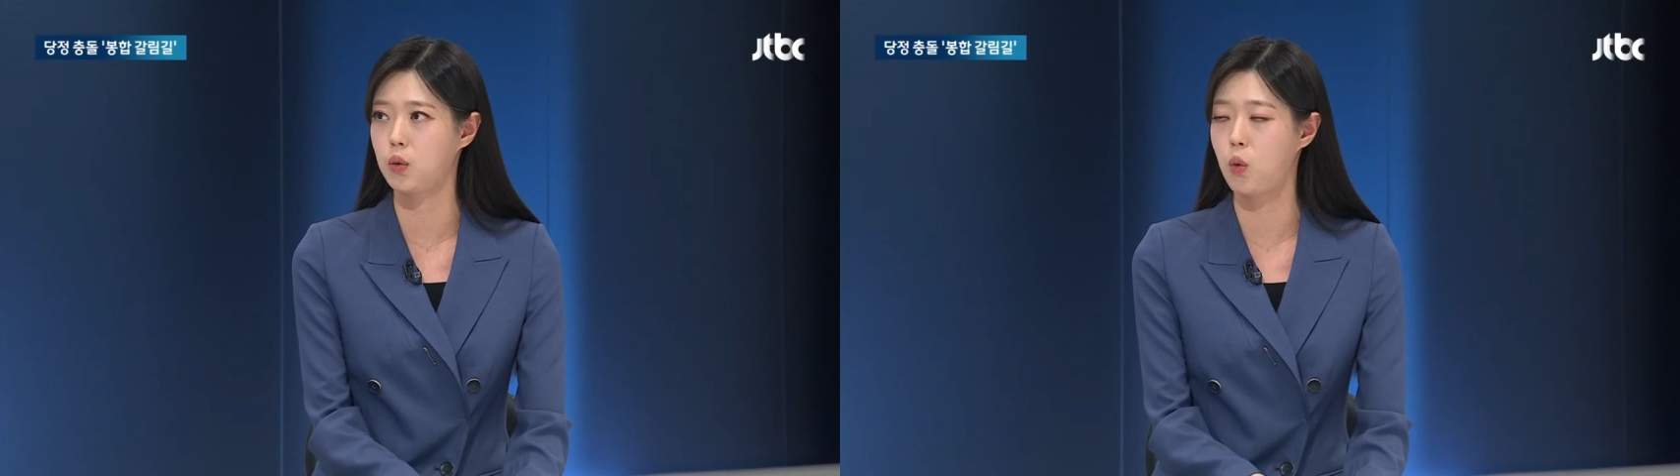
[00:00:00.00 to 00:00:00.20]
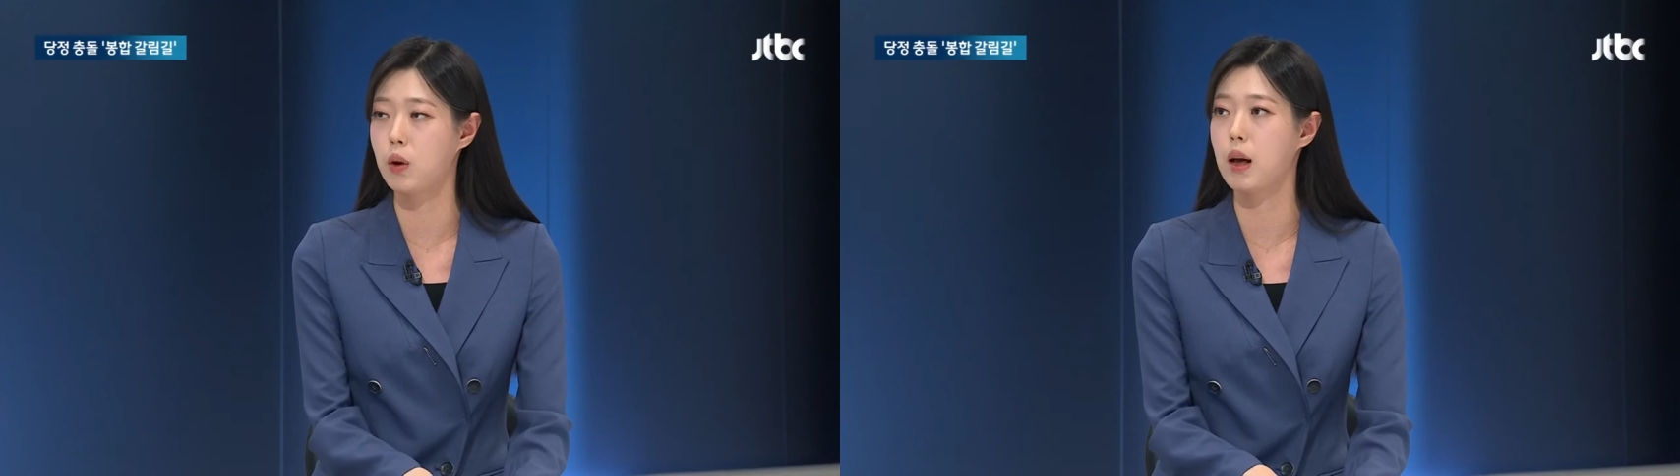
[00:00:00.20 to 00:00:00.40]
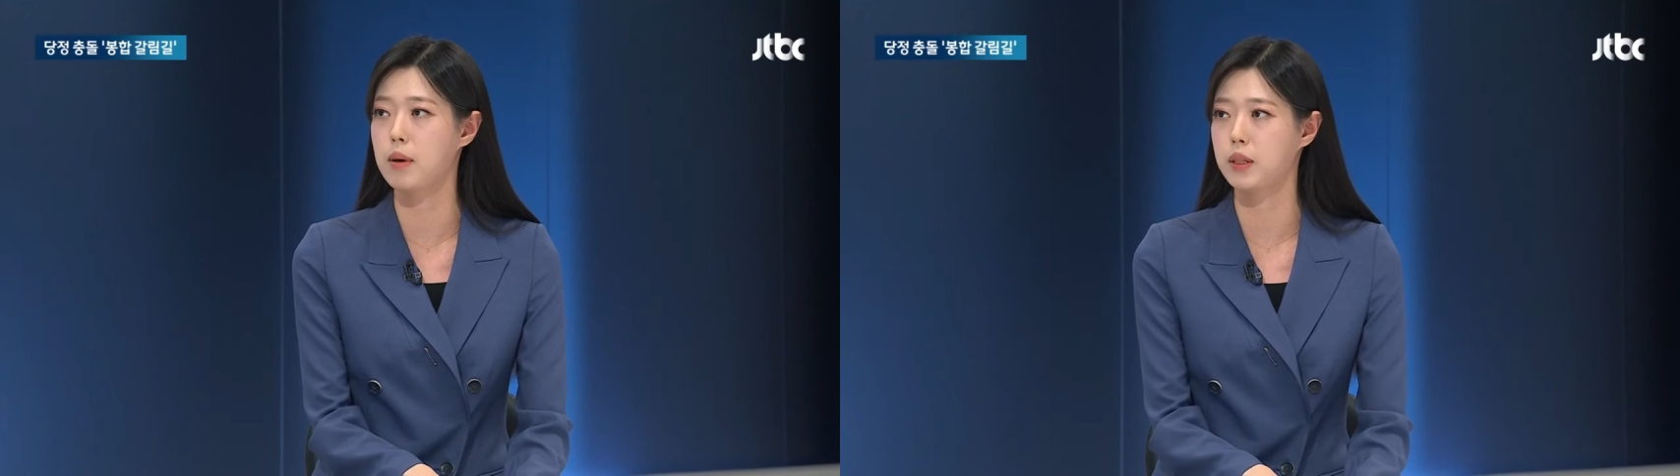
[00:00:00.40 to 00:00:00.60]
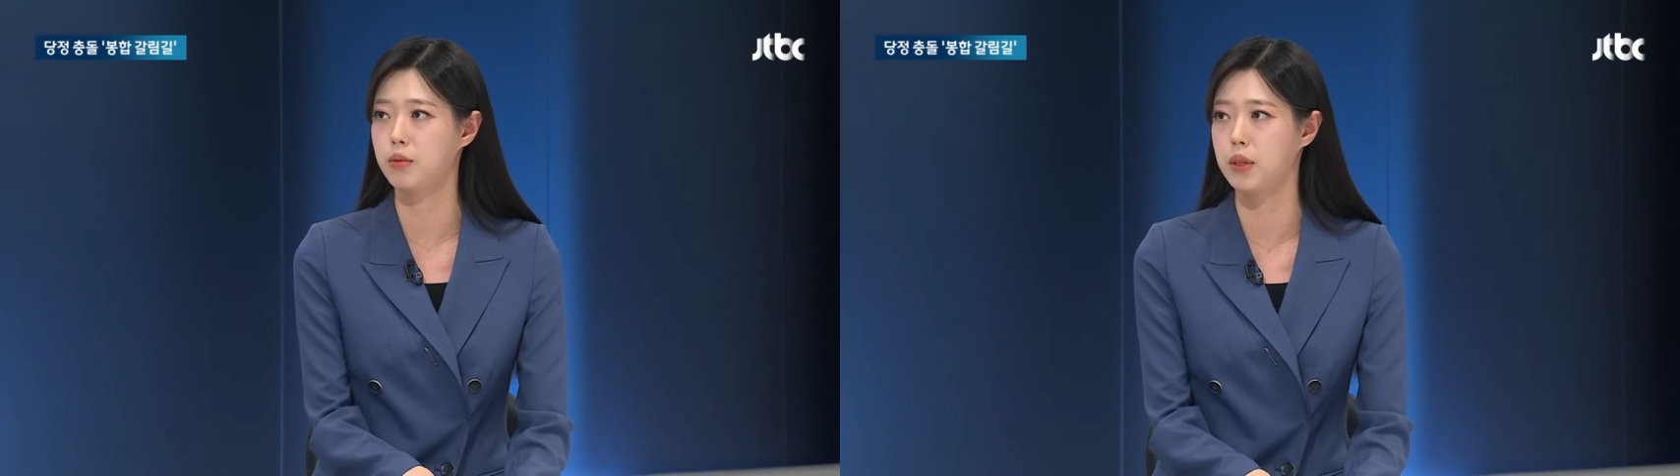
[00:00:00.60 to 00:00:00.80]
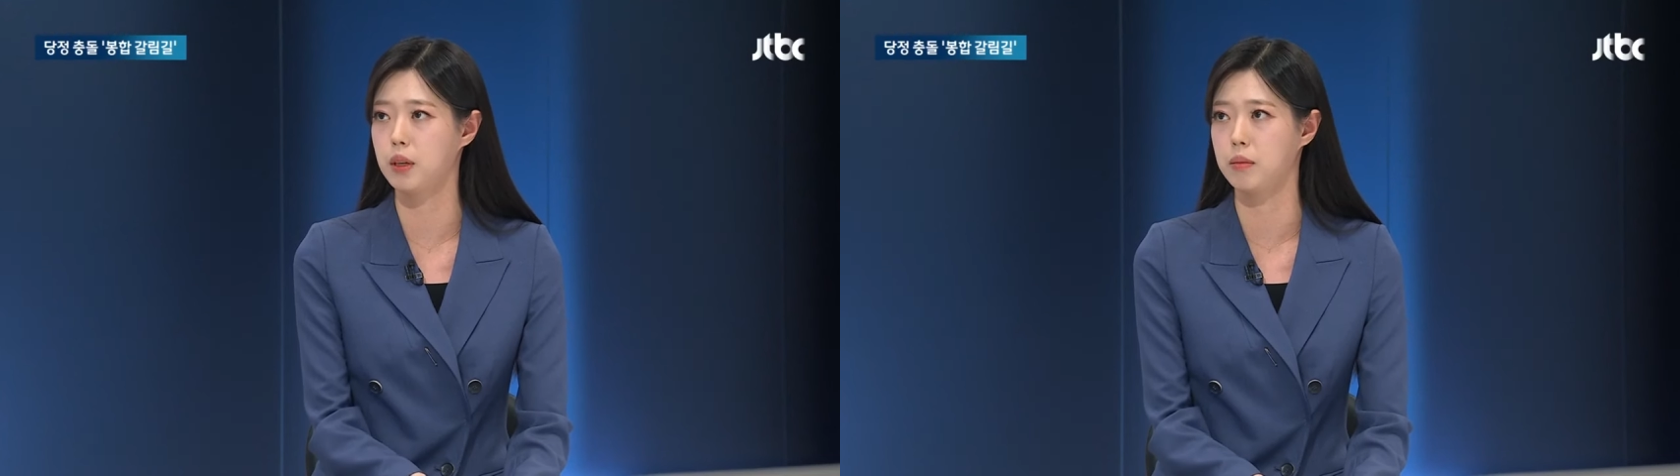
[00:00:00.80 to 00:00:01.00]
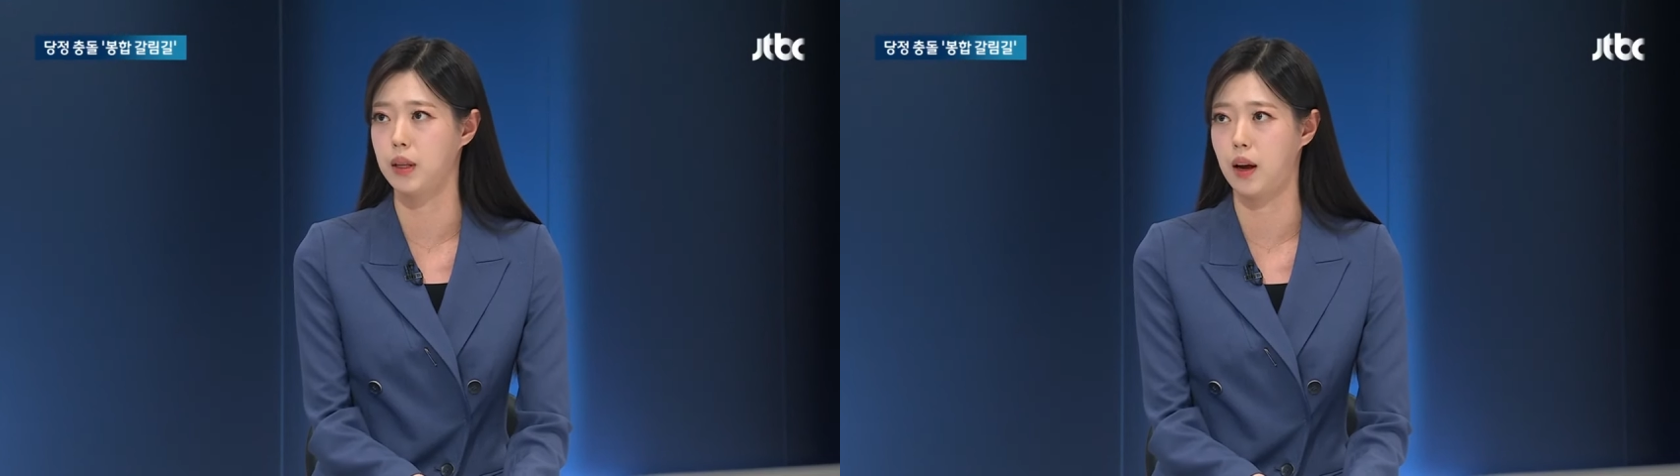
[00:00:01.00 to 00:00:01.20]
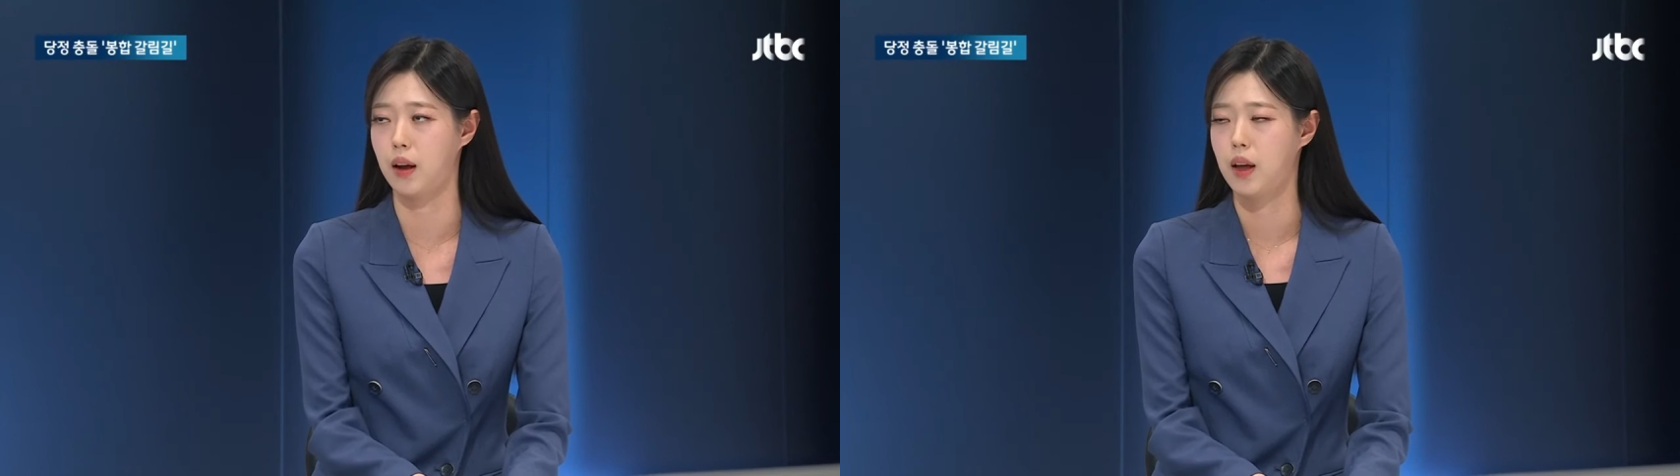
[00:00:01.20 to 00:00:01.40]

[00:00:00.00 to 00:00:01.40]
공감하는 분위기입니다.